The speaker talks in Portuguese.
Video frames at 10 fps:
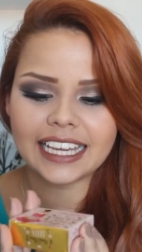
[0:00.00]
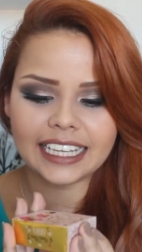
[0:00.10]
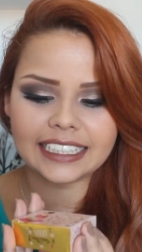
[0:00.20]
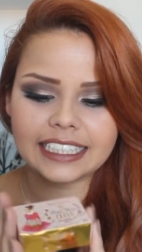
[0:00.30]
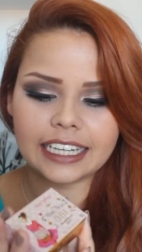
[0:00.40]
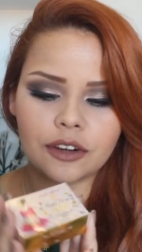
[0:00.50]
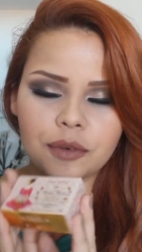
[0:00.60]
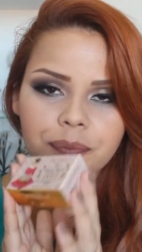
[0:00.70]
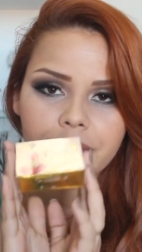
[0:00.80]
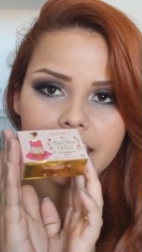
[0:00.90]

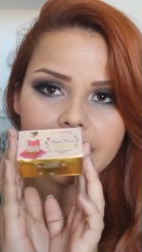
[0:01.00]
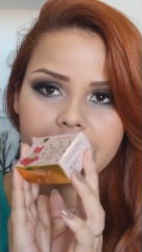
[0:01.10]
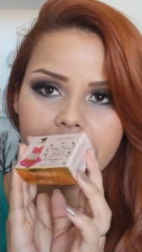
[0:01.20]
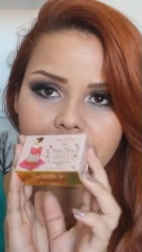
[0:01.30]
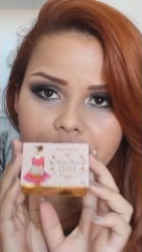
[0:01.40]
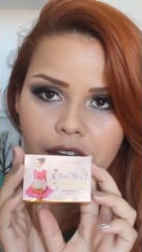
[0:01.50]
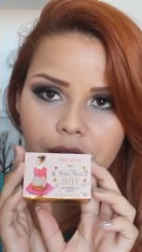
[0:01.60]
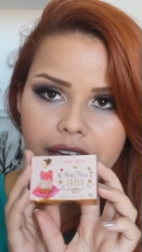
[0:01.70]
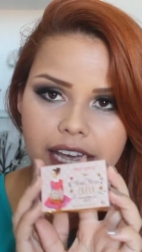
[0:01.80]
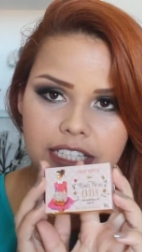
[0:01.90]
Então, né,
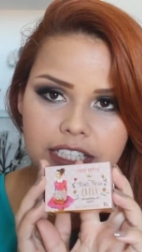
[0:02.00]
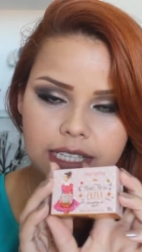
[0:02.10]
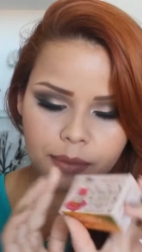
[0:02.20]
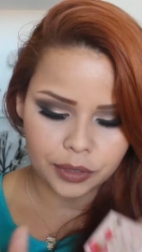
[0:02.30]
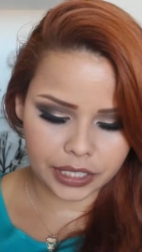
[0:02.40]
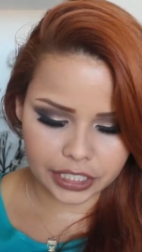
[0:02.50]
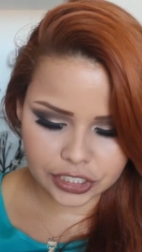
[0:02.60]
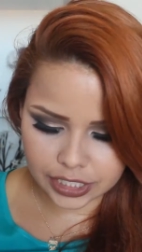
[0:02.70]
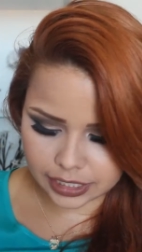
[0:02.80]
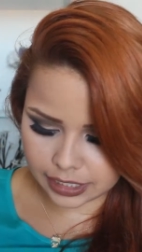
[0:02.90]
veio esse
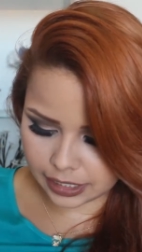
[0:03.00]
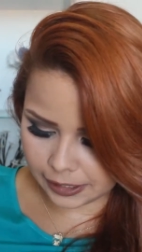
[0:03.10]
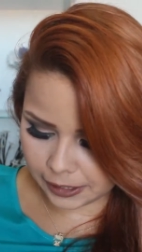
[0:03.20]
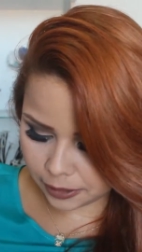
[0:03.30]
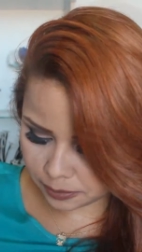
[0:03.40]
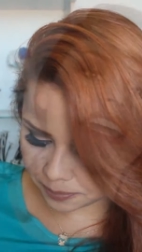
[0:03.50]
sabonete aqui.